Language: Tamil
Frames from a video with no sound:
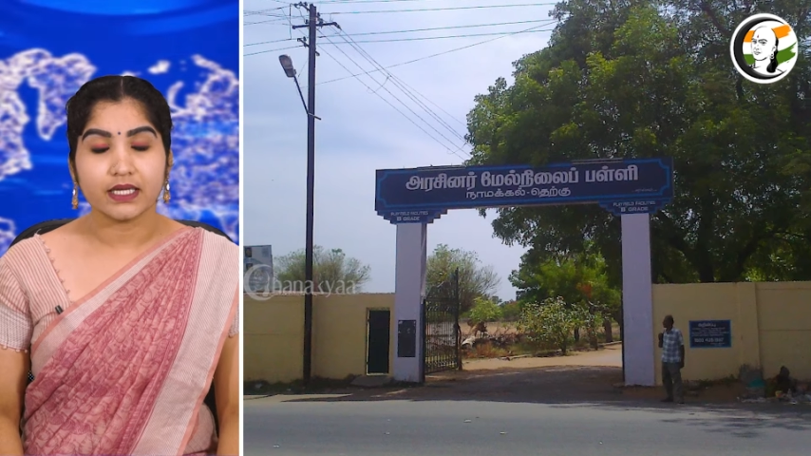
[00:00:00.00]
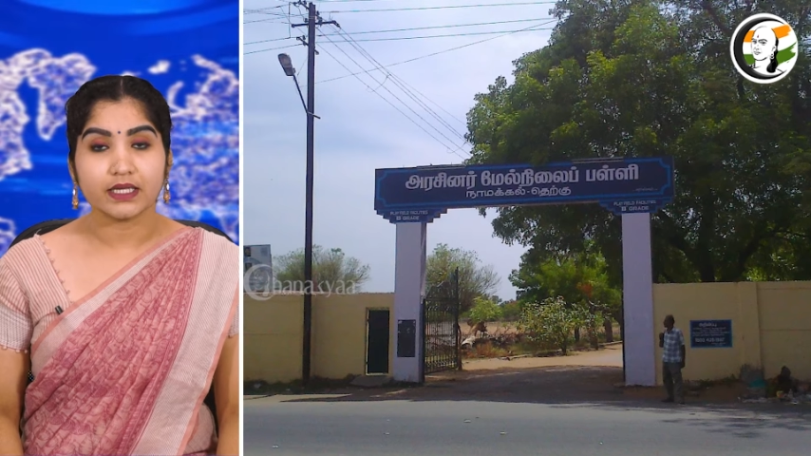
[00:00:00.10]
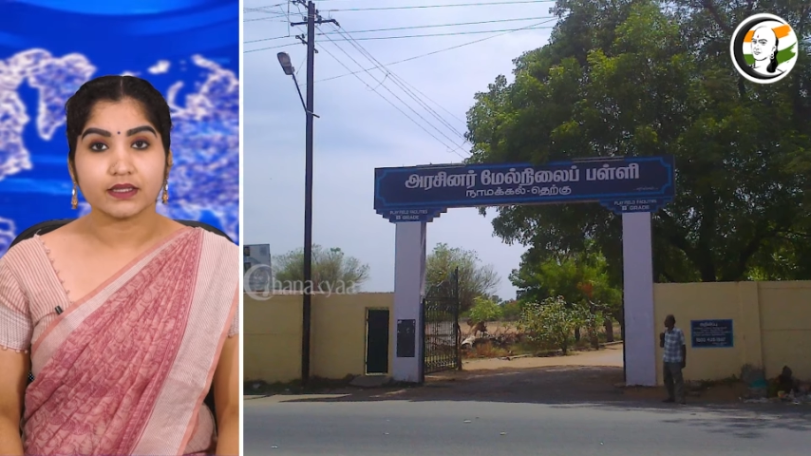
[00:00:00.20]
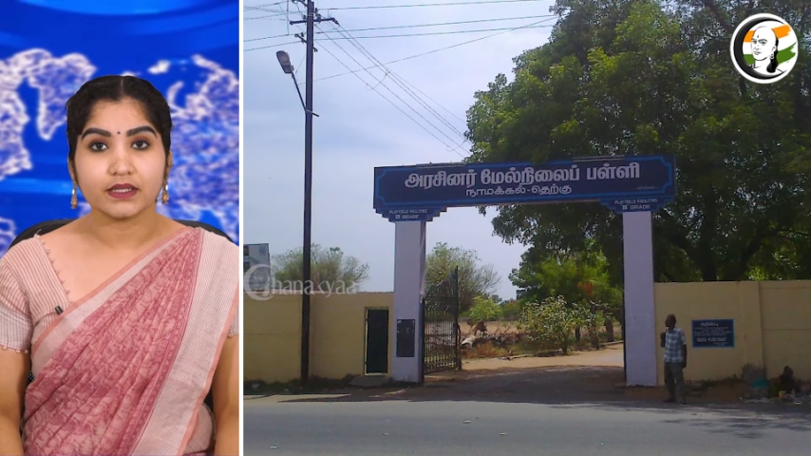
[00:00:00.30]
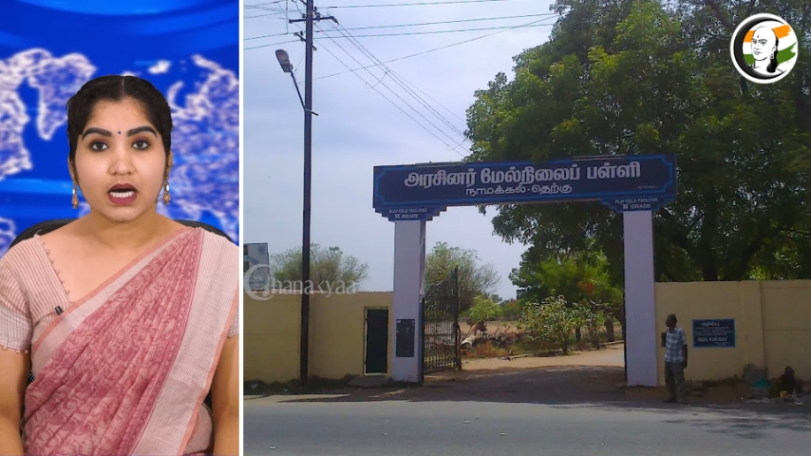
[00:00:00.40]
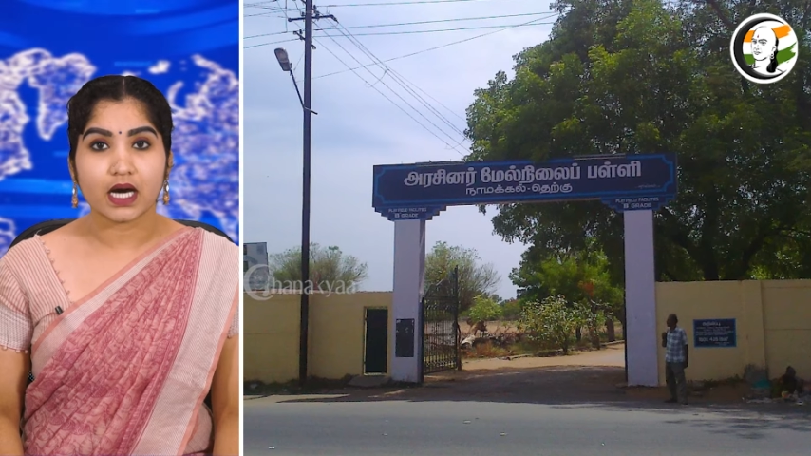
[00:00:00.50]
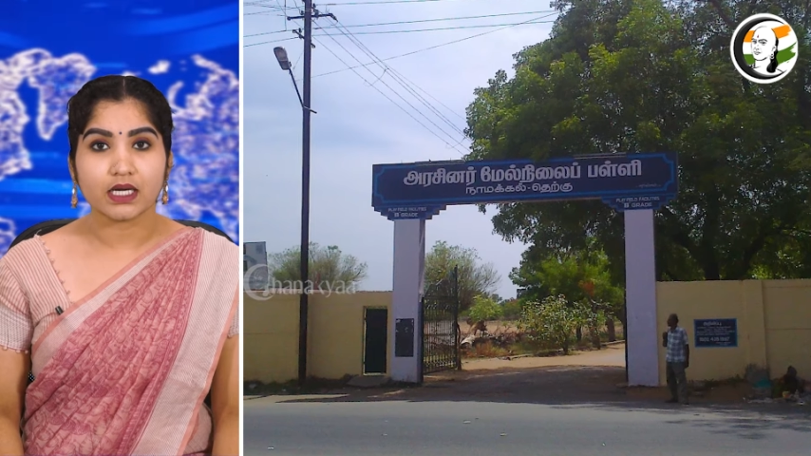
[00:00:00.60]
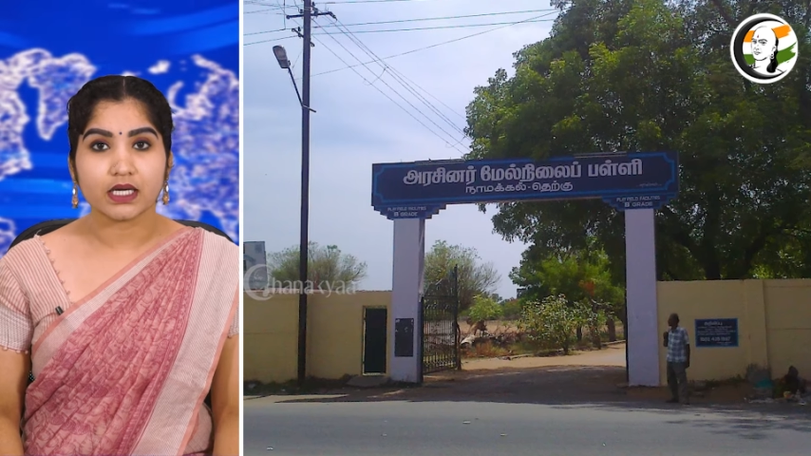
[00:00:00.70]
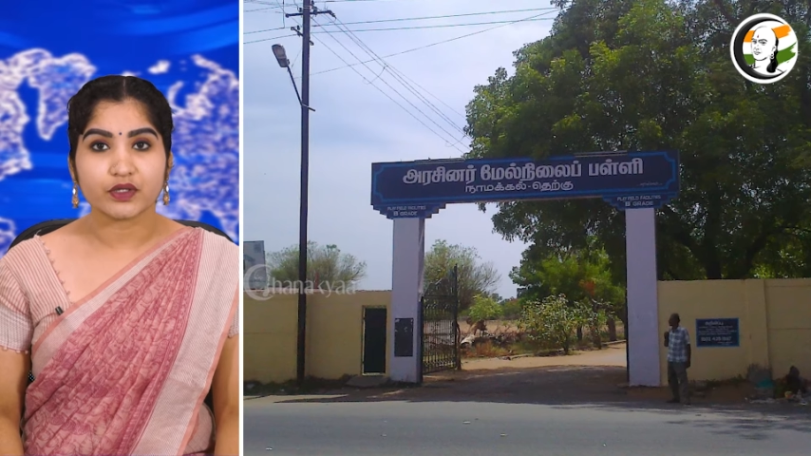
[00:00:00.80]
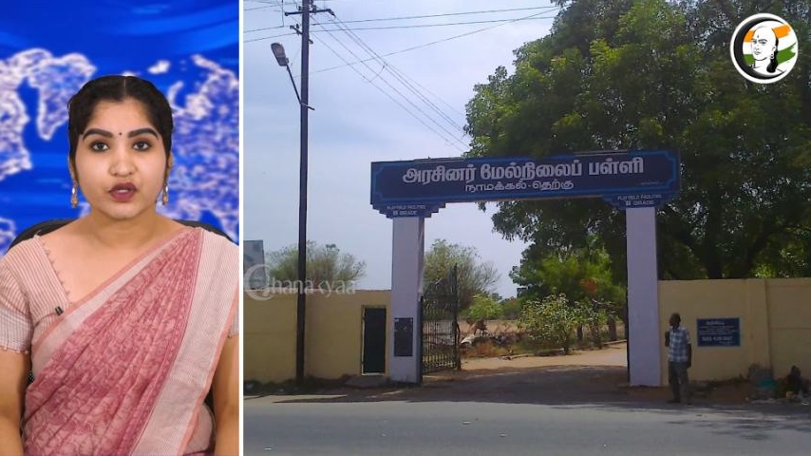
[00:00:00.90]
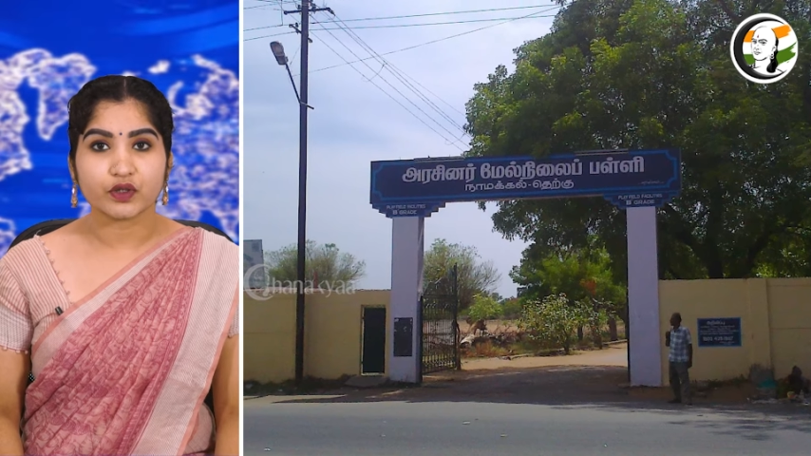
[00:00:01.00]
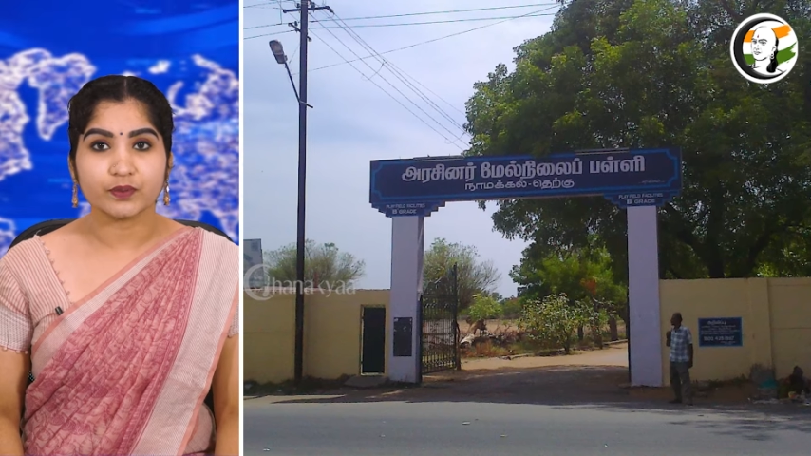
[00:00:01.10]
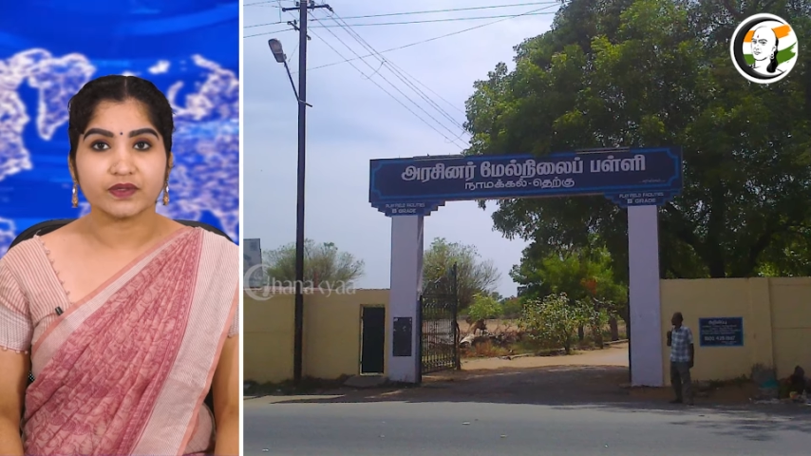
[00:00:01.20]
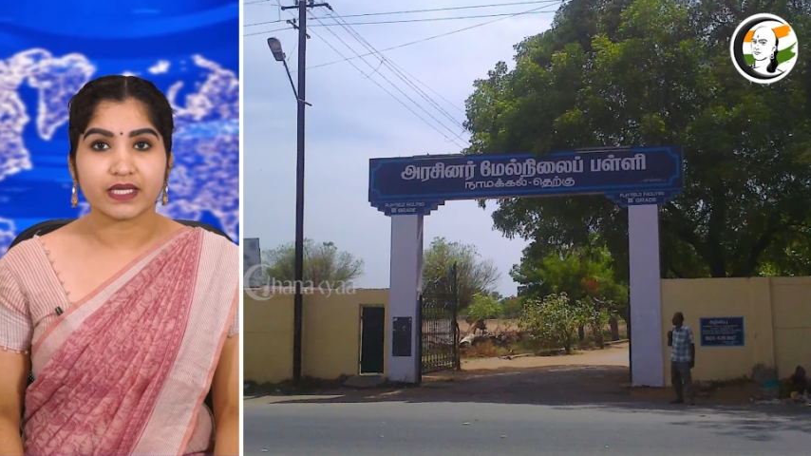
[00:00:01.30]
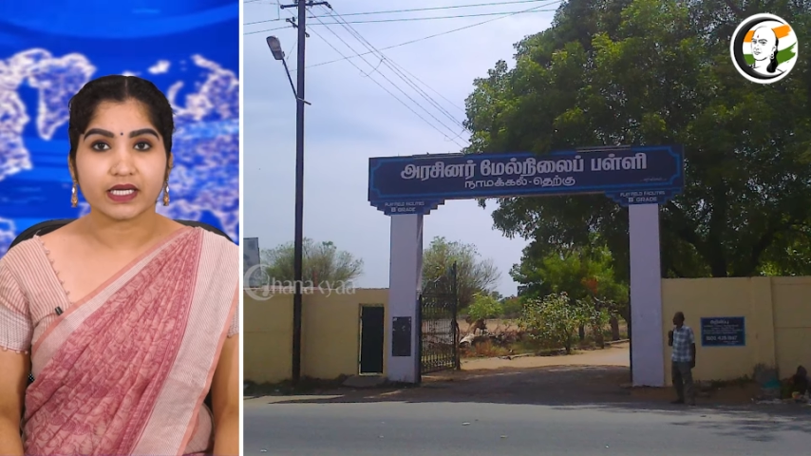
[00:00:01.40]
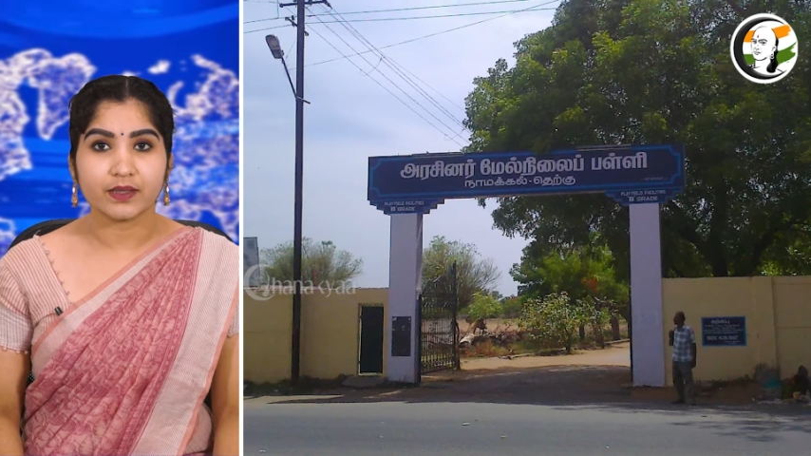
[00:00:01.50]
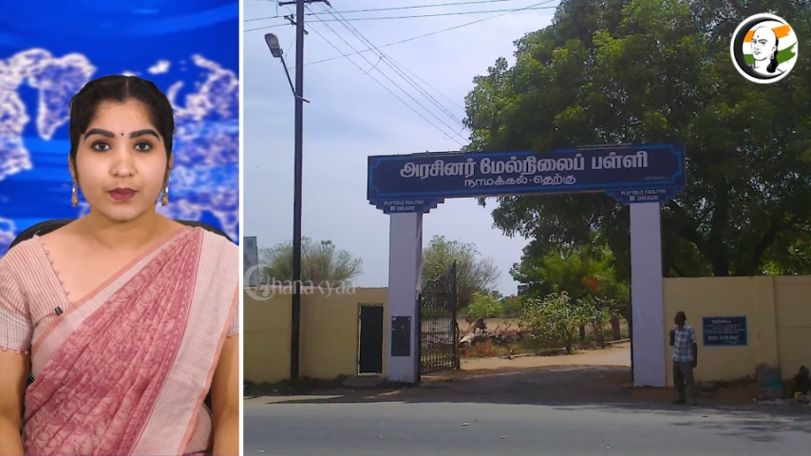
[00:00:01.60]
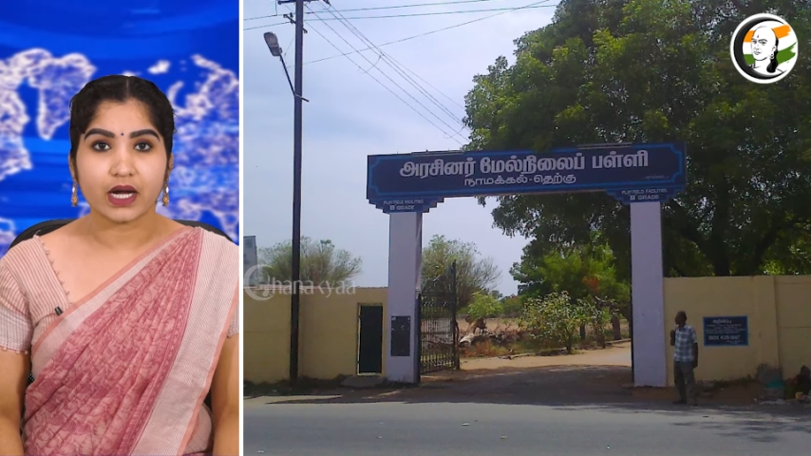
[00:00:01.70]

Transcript: நேற்று ஆகாஷுக்கும் சக